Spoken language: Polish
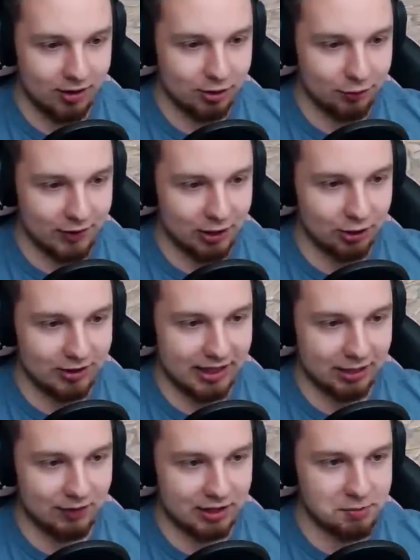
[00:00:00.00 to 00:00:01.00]
to
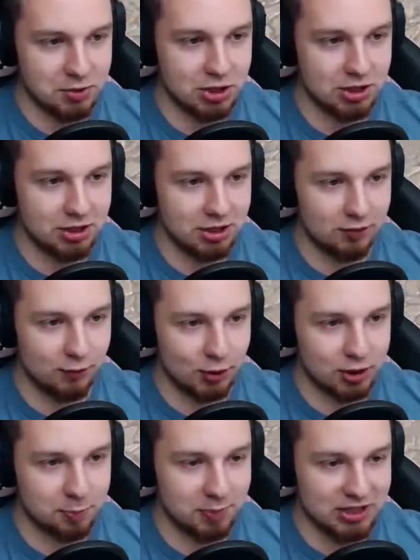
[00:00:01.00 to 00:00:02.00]
wygląda jak w jakimś Need
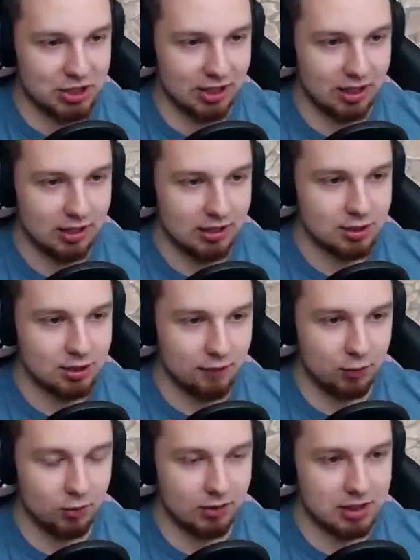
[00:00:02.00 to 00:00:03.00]
for Speedzie.
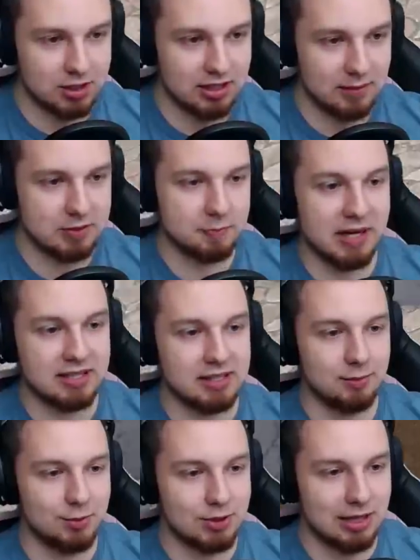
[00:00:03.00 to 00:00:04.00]
Znowu nacisnąłem
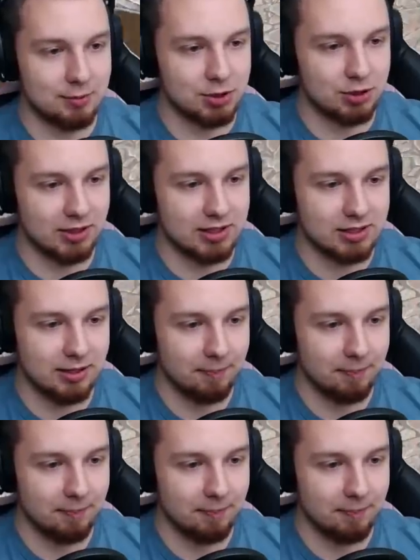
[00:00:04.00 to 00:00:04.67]
spację, myślałem, że to jest,